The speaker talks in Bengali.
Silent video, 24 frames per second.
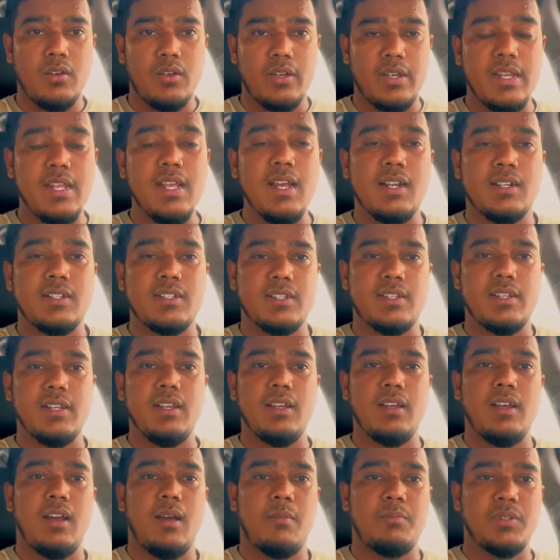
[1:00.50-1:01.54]
নিয়ে আসছে
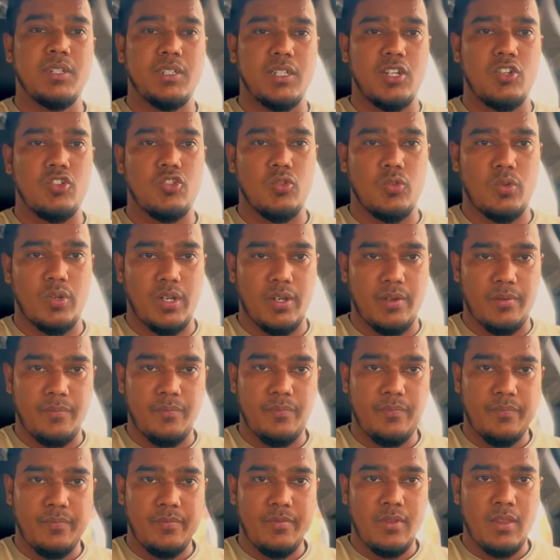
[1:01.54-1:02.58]
আপনাদের জন্য
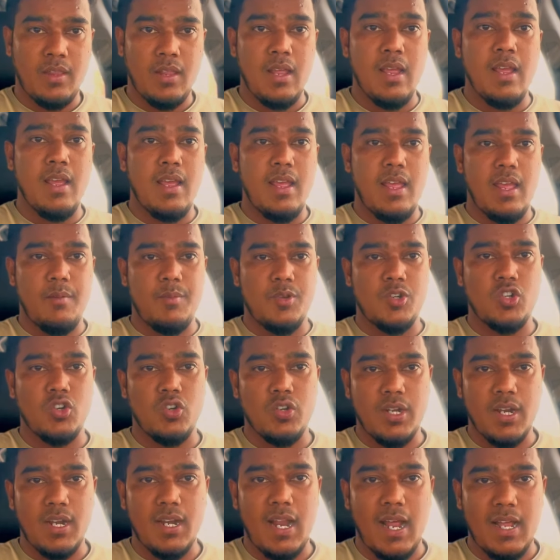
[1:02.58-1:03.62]
এ
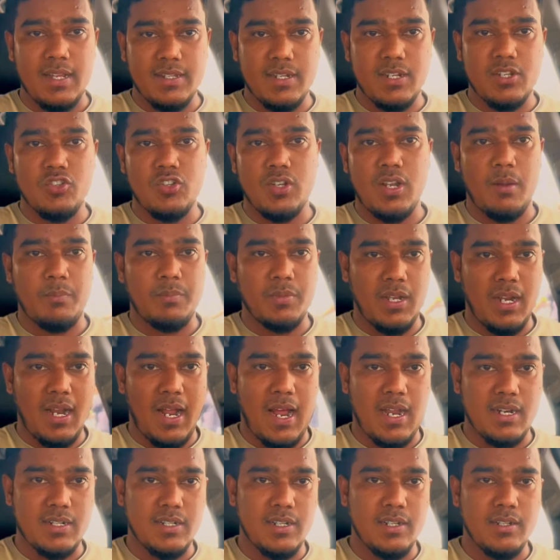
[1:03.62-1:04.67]
বিষয়টা না জেনে যদি আপনারা
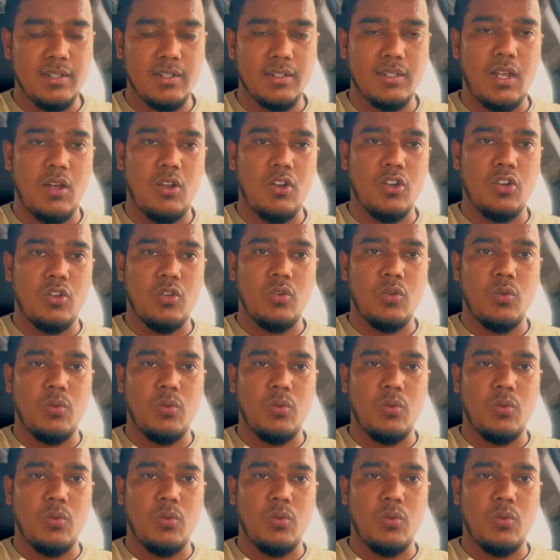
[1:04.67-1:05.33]
আসেন তাহলে